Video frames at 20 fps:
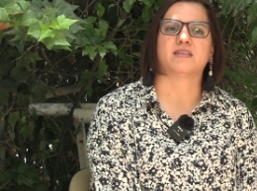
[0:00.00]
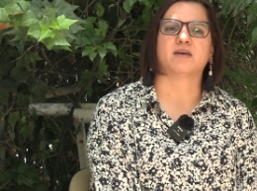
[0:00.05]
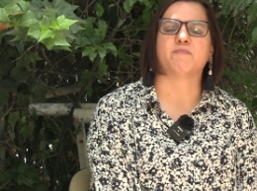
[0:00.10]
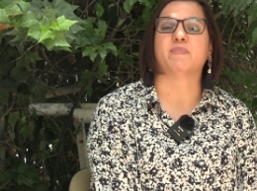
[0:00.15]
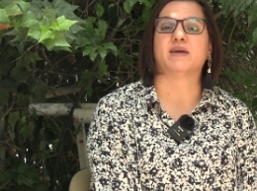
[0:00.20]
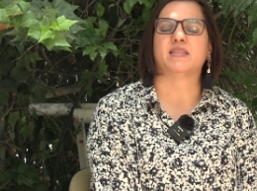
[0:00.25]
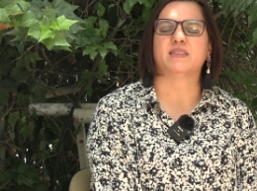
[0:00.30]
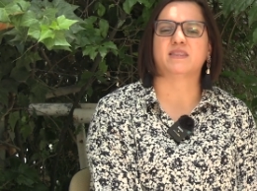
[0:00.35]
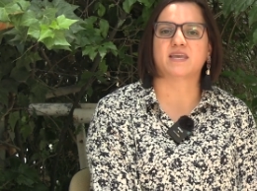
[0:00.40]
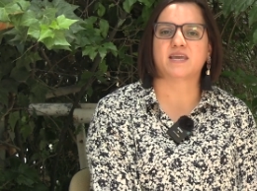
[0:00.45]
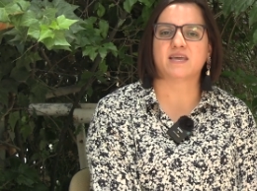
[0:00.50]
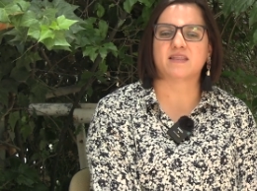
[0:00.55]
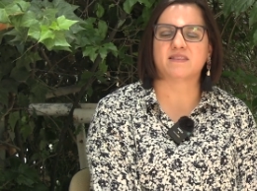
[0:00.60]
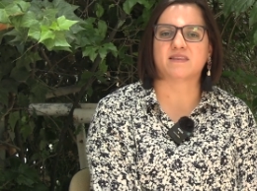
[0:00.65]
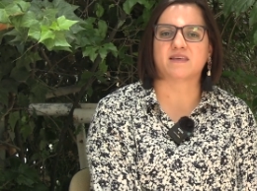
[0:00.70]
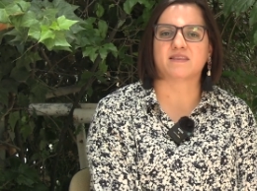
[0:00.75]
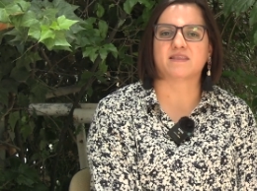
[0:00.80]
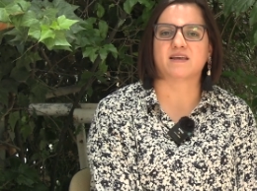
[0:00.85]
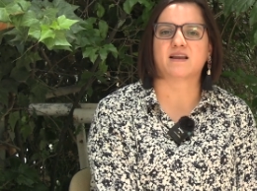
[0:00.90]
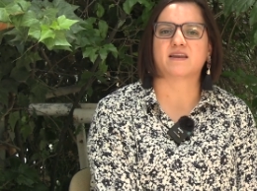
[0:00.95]

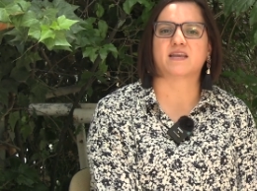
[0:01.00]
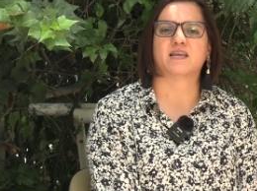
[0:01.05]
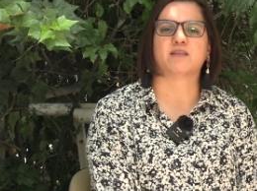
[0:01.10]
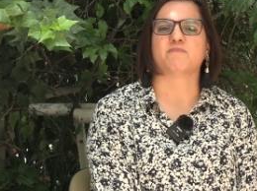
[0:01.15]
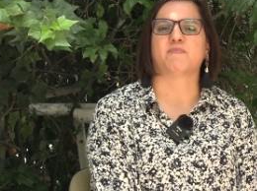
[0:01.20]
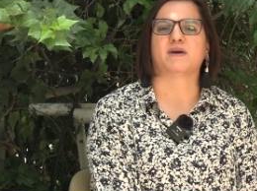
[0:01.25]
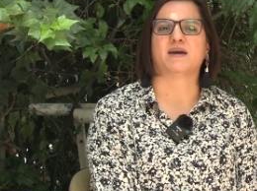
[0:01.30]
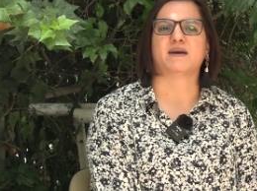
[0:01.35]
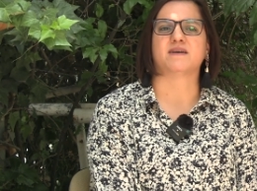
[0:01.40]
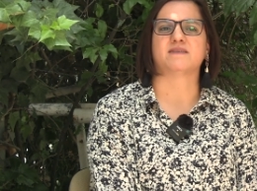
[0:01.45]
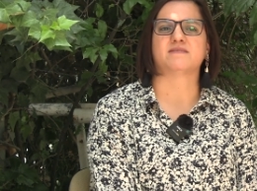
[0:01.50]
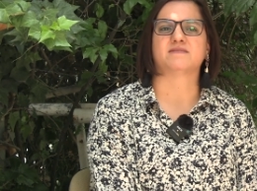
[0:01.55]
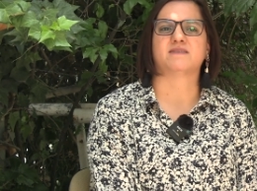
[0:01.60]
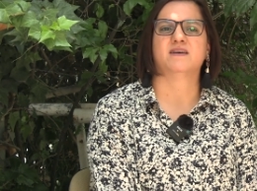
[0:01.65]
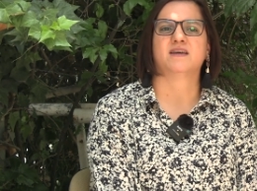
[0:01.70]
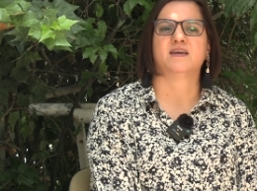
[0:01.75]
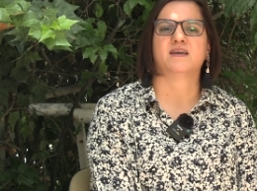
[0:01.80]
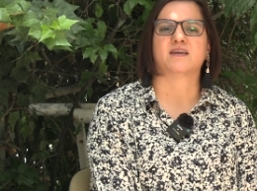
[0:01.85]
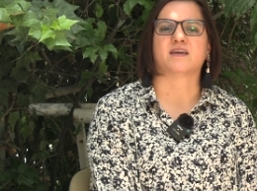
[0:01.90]
dependiente de alguien más,